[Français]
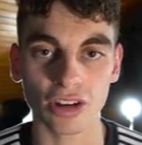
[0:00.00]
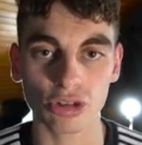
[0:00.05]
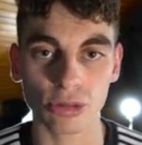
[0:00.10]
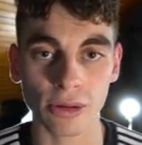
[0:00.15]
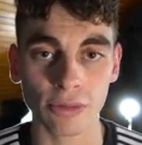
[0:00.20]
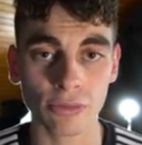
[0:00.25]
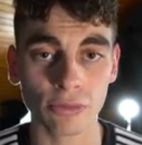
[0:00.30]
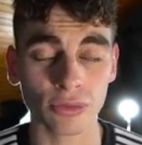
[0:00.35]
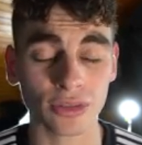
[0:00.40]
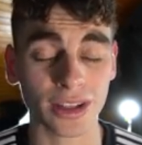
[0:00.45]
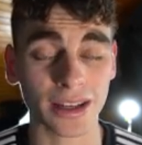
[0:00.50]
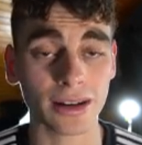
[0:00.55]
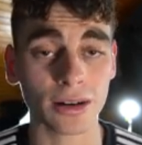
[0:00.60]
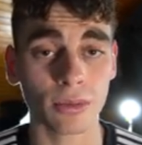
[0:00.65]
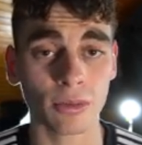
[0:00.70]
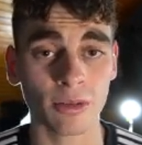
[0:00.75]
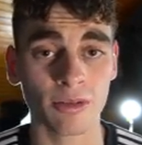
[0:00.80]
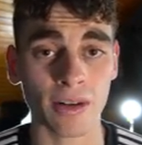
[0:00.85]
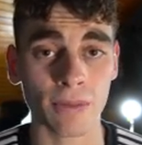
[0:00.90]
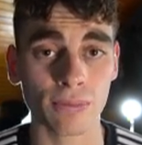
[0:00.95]
et je vais vous montrer
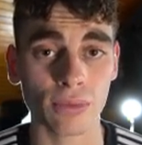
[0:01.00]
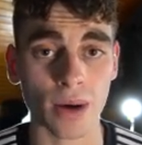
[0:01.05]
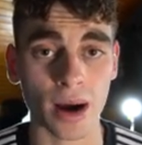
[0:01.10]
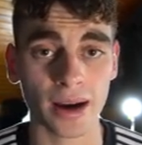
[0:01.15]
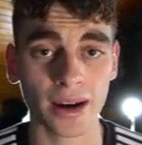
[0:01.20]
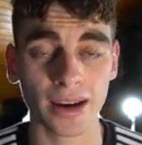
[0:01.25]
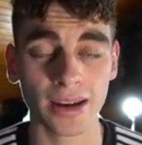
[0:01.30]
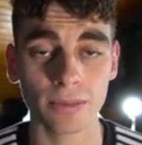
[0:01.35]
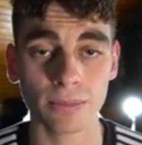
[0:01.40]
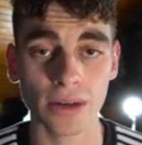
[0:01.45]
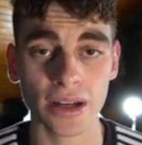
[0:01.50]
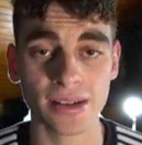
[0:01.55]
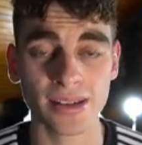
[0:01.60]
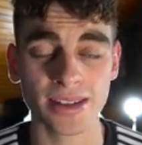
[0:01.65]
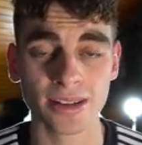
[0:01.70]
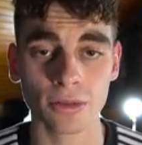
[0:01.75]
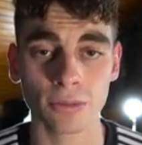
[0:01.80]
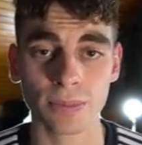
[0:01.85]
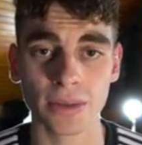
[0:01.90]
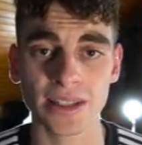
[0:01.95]
comment on va pouvoir créer une
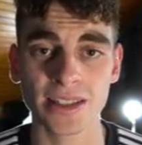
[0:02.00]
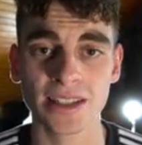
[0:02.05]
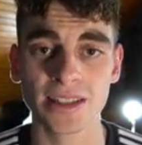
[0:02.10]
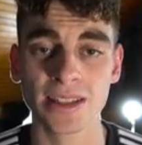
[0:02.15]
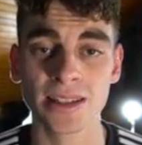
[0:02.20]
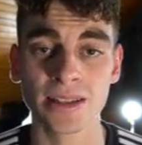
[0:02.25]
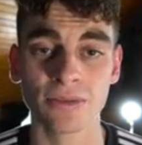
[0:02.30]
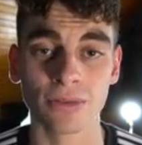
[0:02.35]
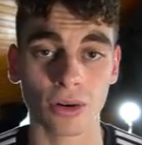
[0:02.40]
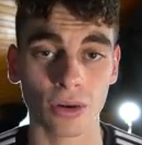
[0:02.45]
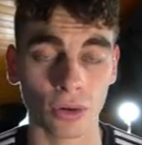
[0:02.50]
playlist compétitive